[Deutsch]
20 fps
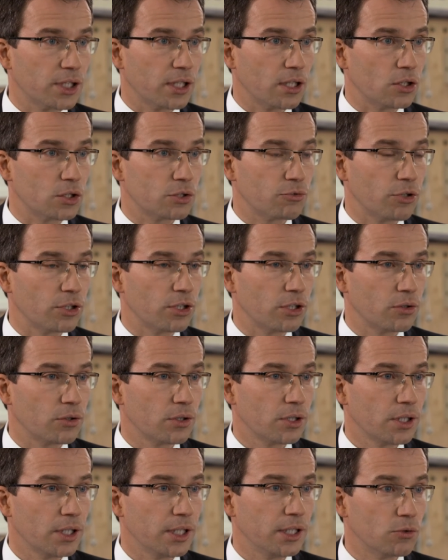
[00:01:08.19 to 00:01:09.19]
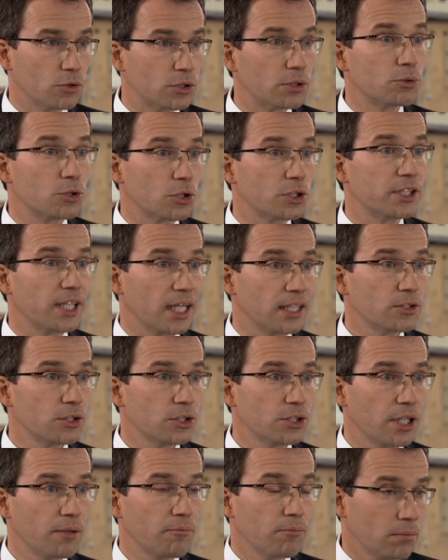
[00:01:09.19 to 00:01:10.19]
Herausforderung in unserem
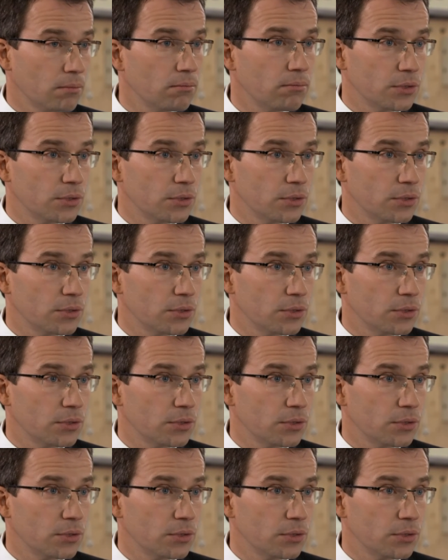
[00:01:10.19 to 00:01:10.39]
Sozialsystem,